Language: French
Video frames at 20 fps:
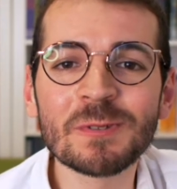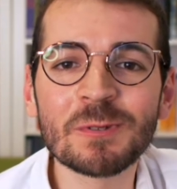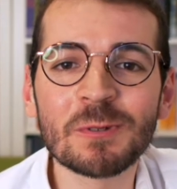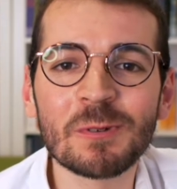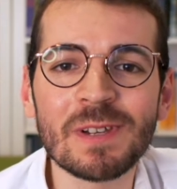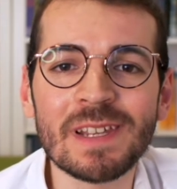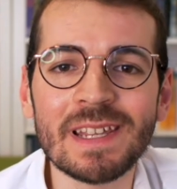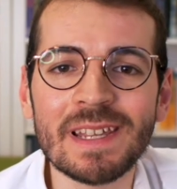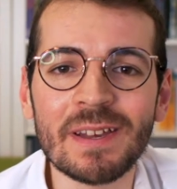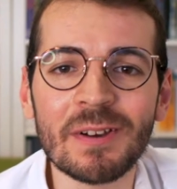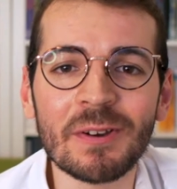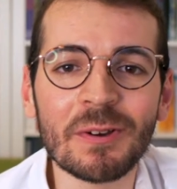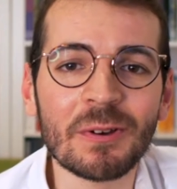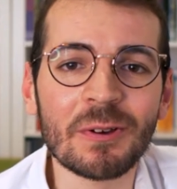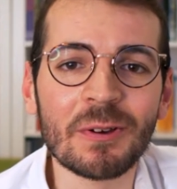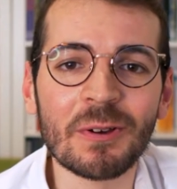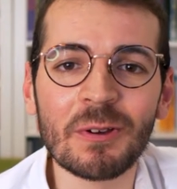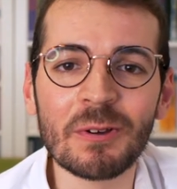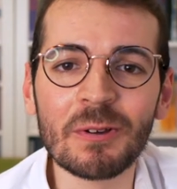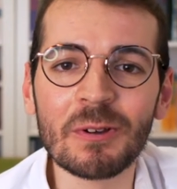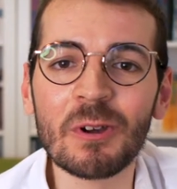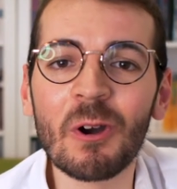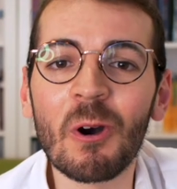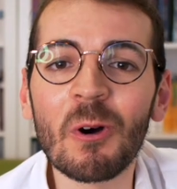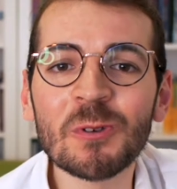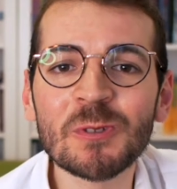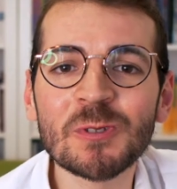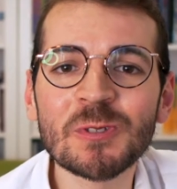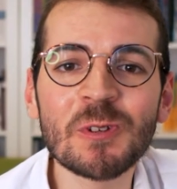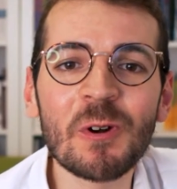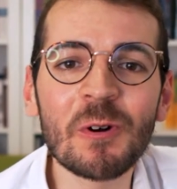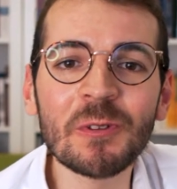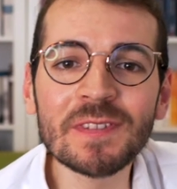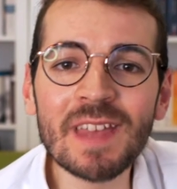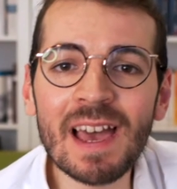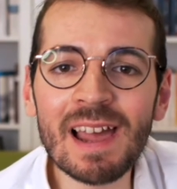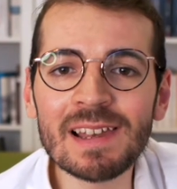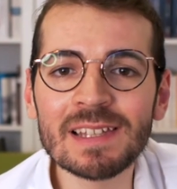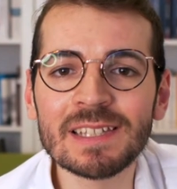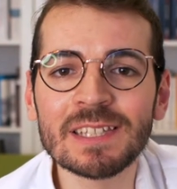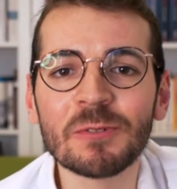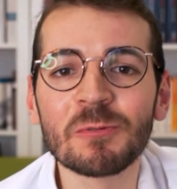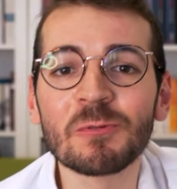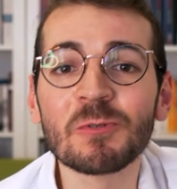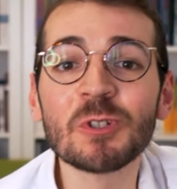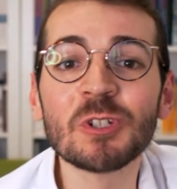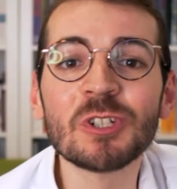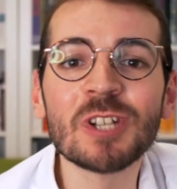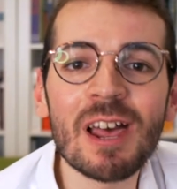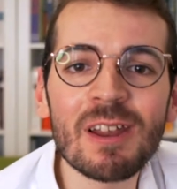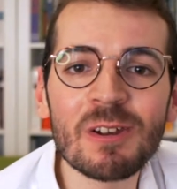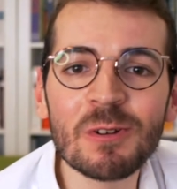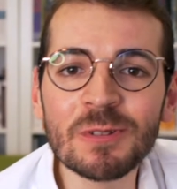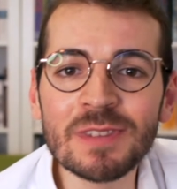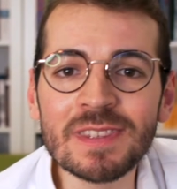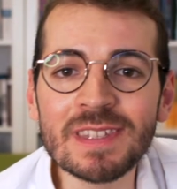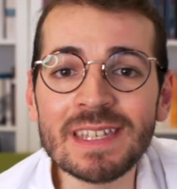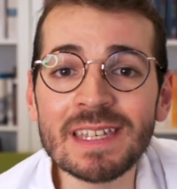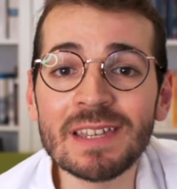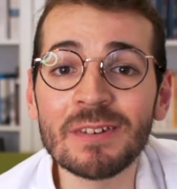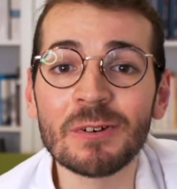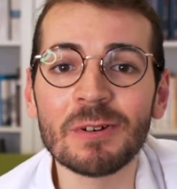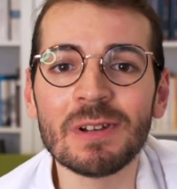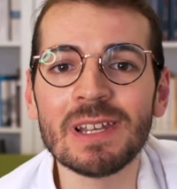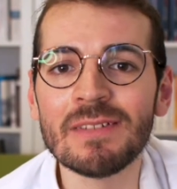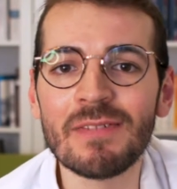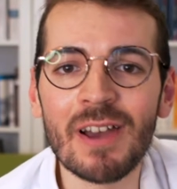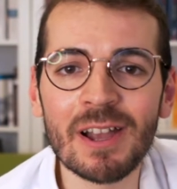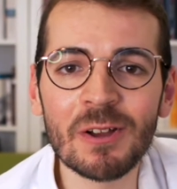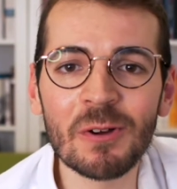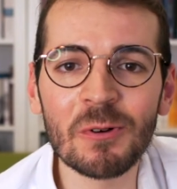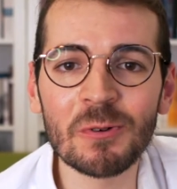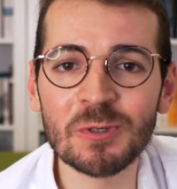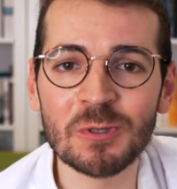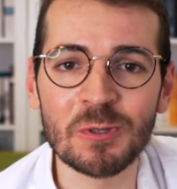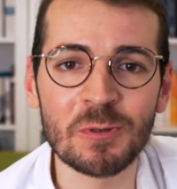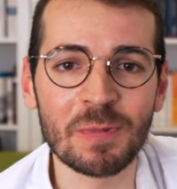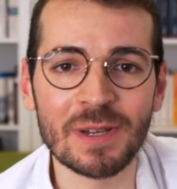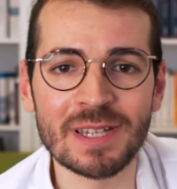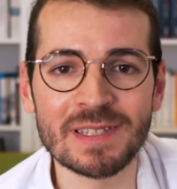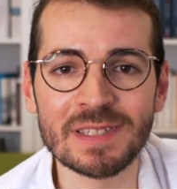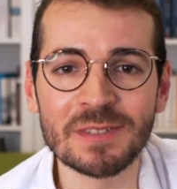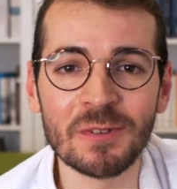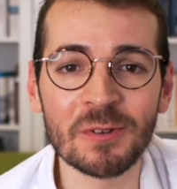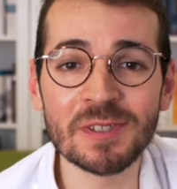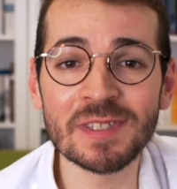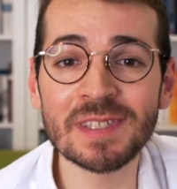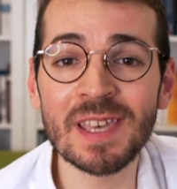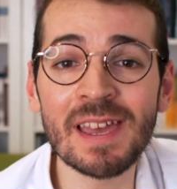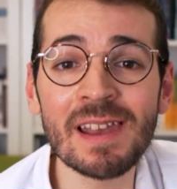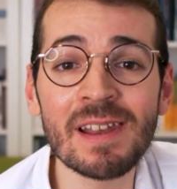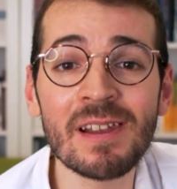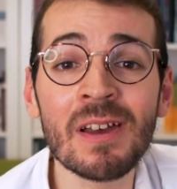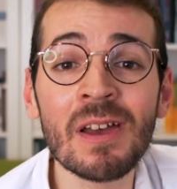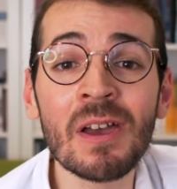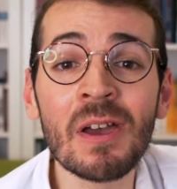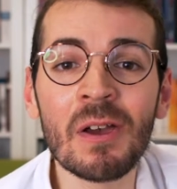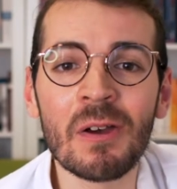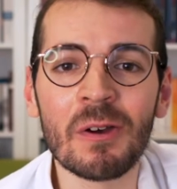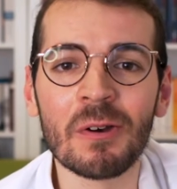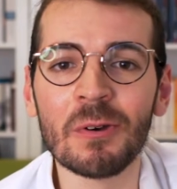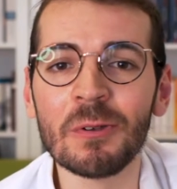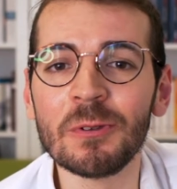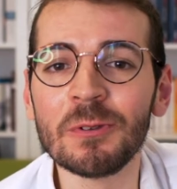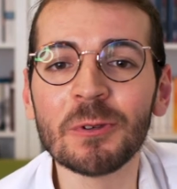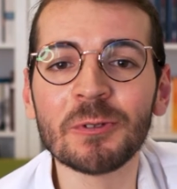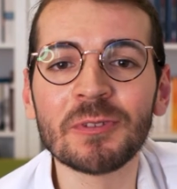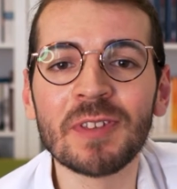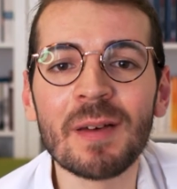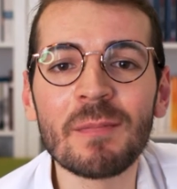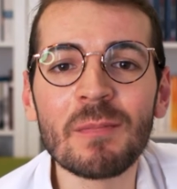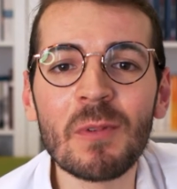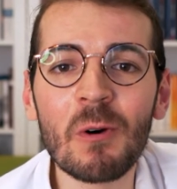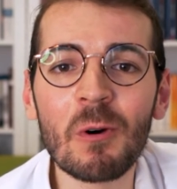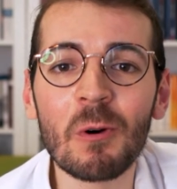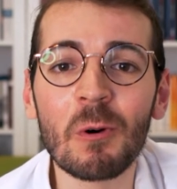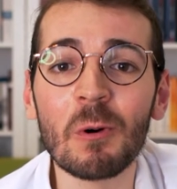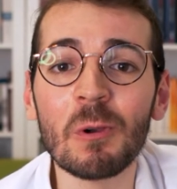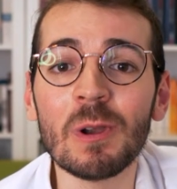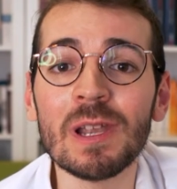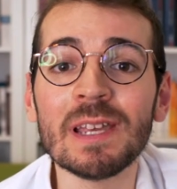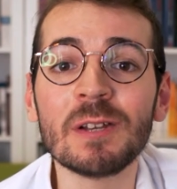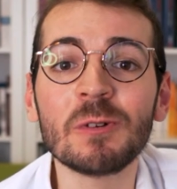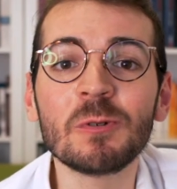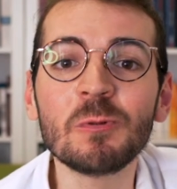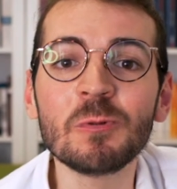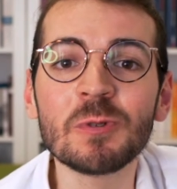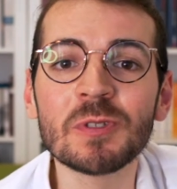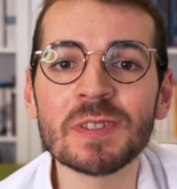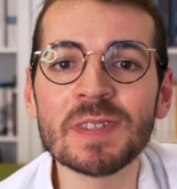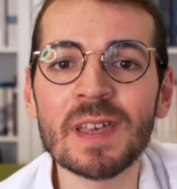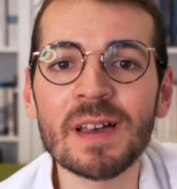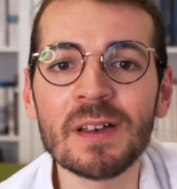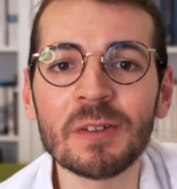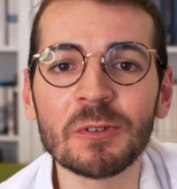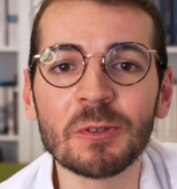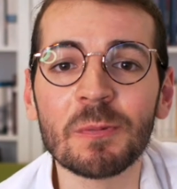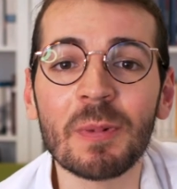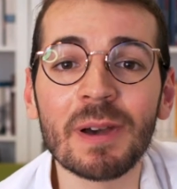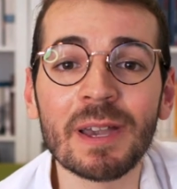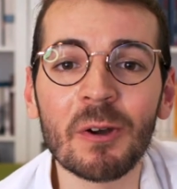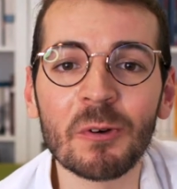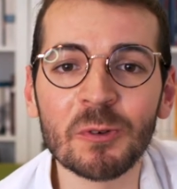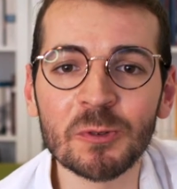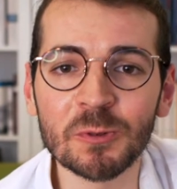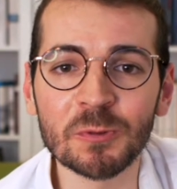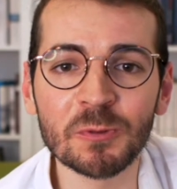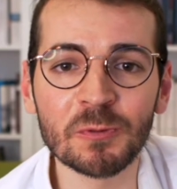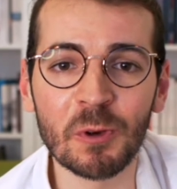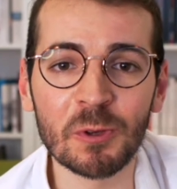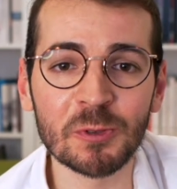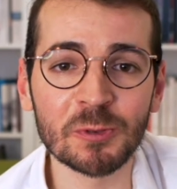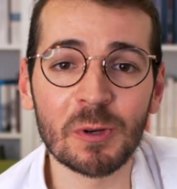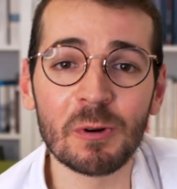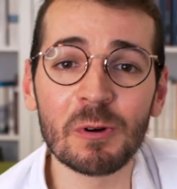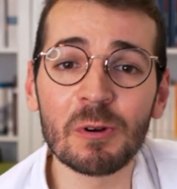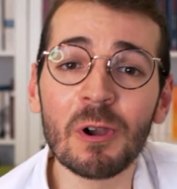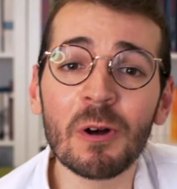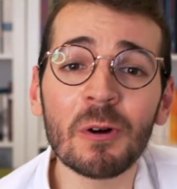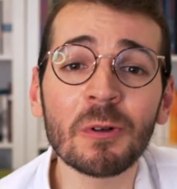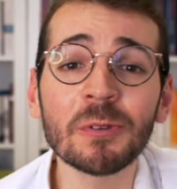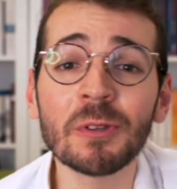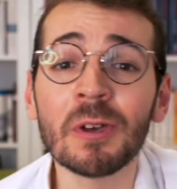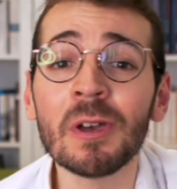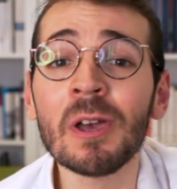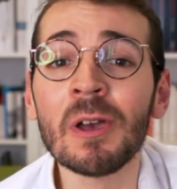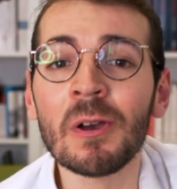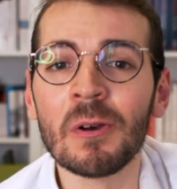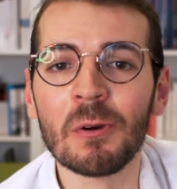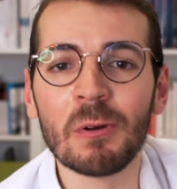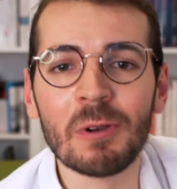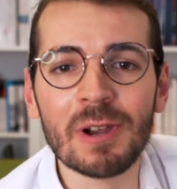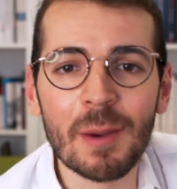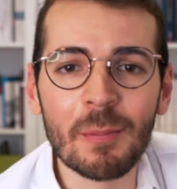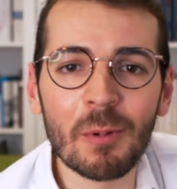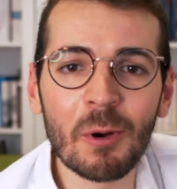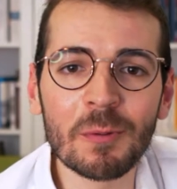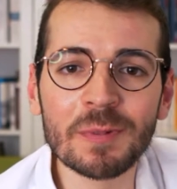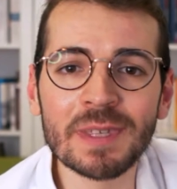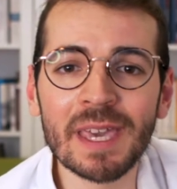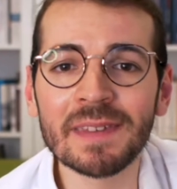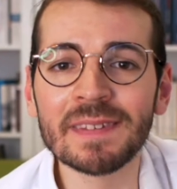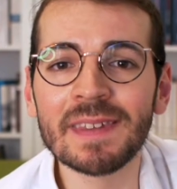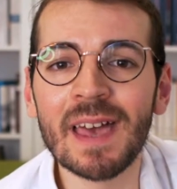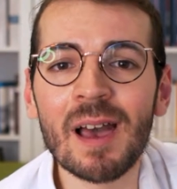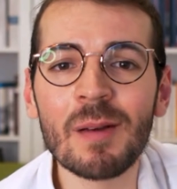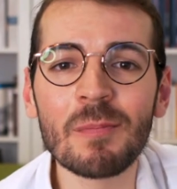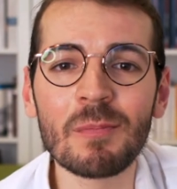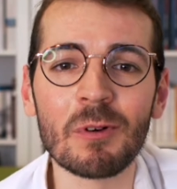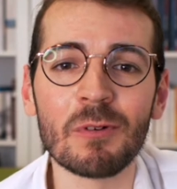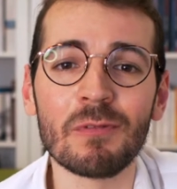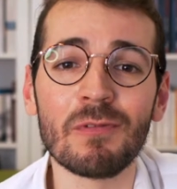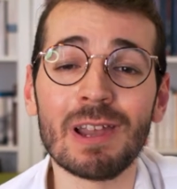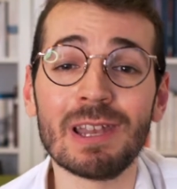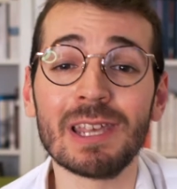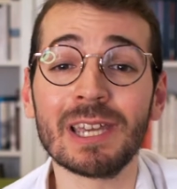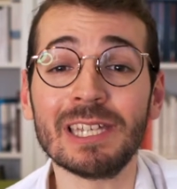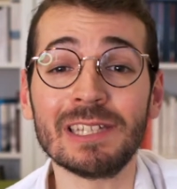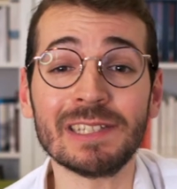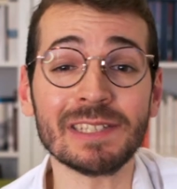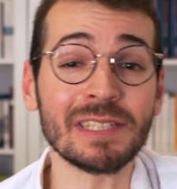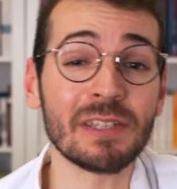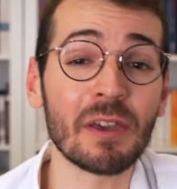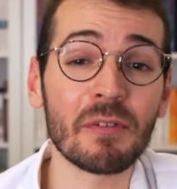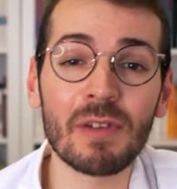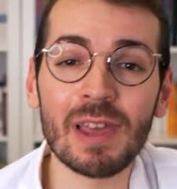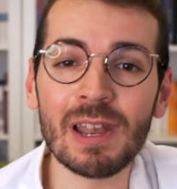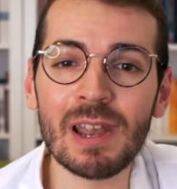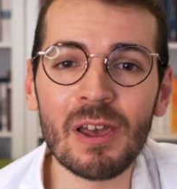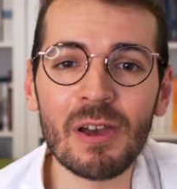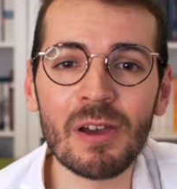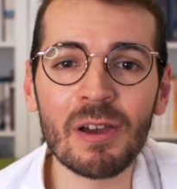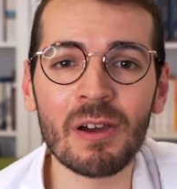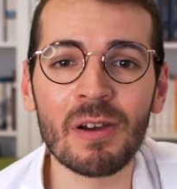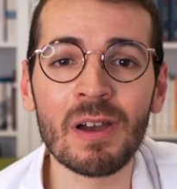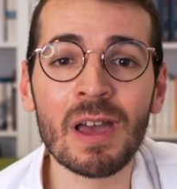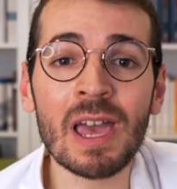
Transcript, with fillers: sur les grands scandales qui ont jalonné les vacances présidentielles, notamment les coussins de Brégançon de François Hollande, la première dame Valérie Trierweiler,